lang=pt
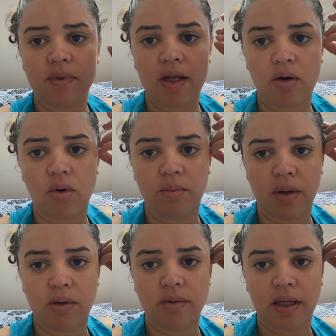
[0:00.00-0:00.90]
Ela
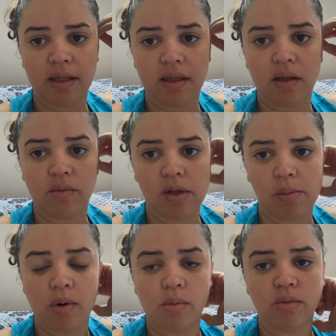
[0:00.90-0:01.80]
comeu, né? Ainda deu
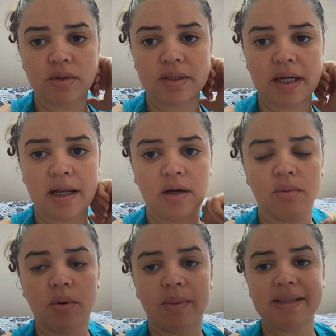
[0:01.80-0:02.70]
tempo a almoçar, ela
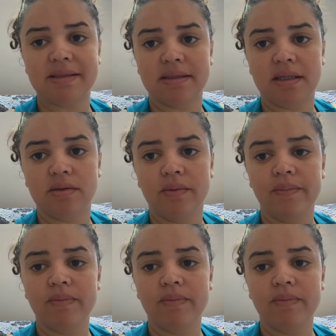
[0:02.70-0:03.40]
comeu mais cedo.